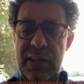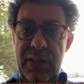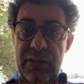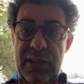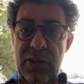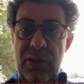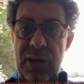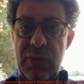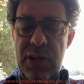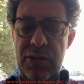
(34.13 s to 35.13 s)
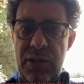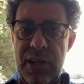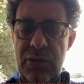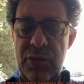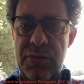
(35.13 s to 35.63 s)
I nostri
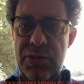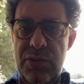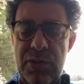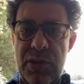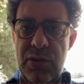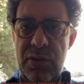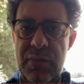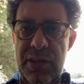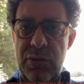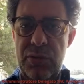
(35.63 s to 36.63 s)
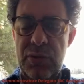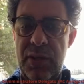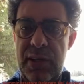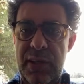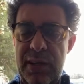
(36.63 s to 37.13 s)
collaboratori hanno bisogno di enorme
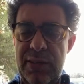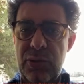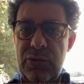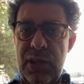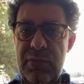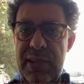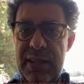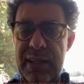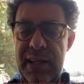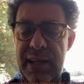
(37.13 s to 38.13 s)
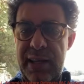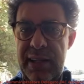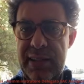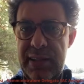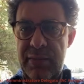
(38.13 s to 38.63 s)
aiuto, le strutture alberghiere ed
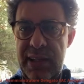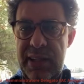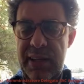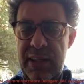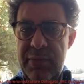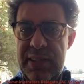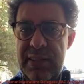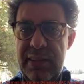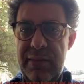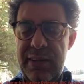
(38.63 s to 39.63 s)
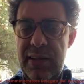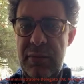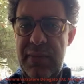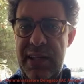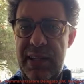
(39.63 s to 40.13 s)
ex alberghiere rappresentate da Fred
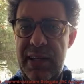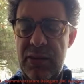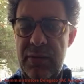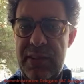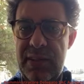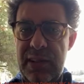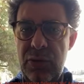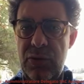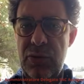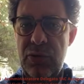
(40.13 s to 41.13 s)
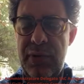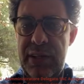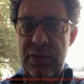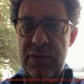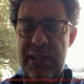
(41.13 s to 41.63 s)
Alberghi hanno presentato un
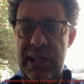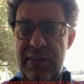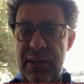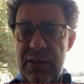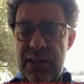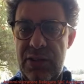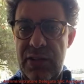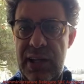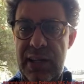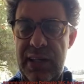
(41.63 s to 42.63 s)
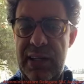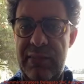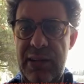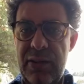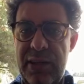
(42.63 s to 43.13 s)
documento sia a livello nazionale che a
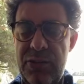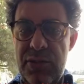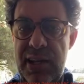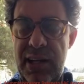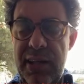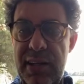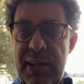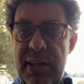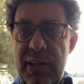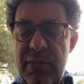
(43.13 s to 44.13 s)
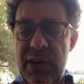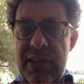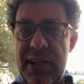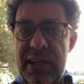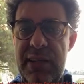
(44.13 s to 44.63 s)
livello regionale per una
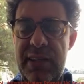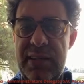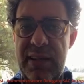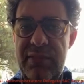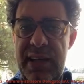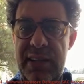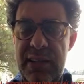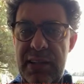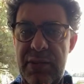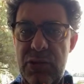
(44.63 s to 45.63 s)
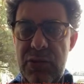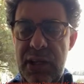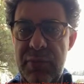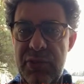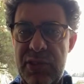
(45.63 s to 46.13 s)
serie di interventi e di misure
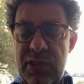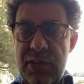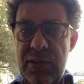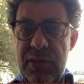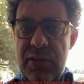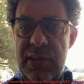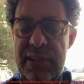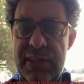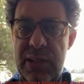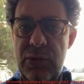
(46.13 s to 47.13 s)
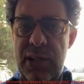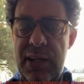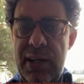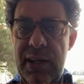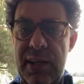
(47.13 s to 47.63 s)
che possono eh, essere utili
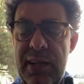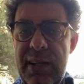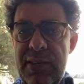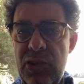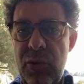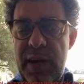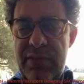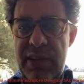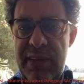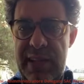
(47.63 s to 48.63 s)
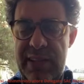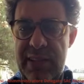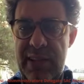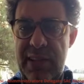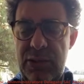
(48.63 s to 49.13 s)
alla sopravvivenza
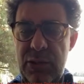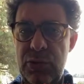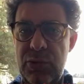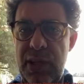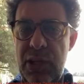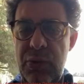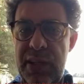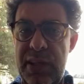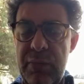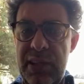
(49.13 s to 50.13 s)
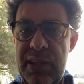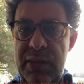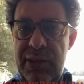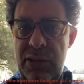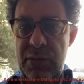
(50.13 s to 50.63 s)
delle strutture e quindi al
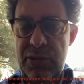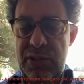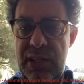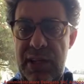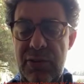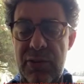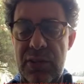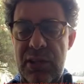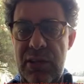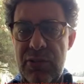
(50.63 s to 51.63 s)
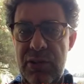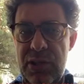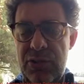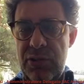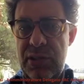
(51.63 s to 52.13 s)
mantenimento dei posti di lavoro, di lavoro
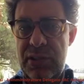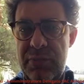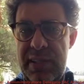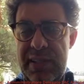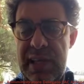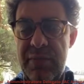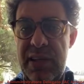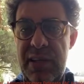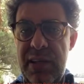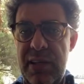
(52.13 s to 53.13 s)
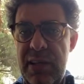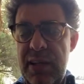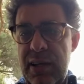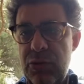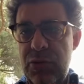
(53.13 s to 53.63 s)
che sono indispensabili
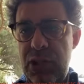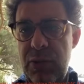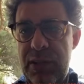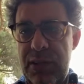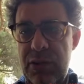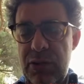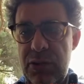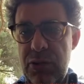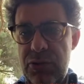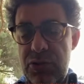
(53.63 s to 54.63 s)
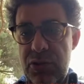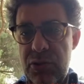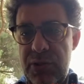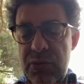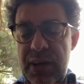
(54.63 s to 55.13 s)
a tutti quanti noi oggi
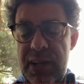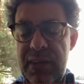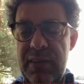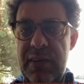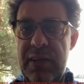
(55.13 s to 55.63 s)
come domani.